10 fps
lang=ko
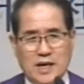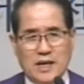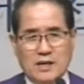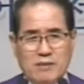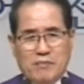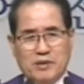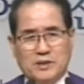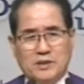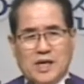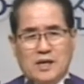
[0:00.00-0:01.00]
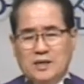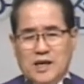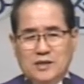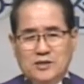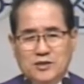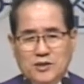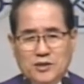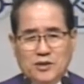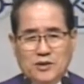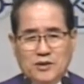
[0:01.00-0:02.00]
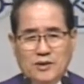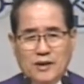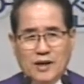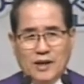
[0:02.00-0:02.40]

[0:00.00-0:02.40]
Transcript: 하나님 앞에서 사는 게 아니지요.